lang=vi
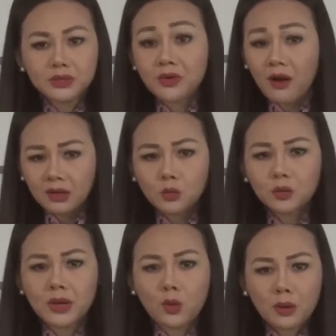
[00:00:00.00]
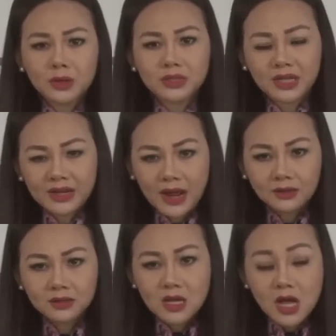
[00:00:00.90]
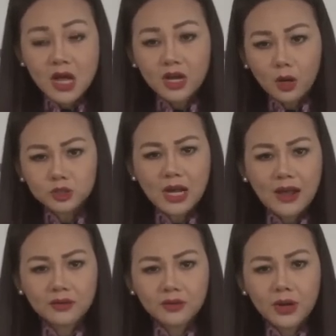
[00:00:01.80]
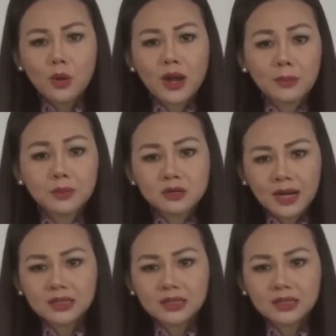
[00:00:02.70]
dù đó là một nền hòa bình cay đắng. Cộng sản đều làm ngược lại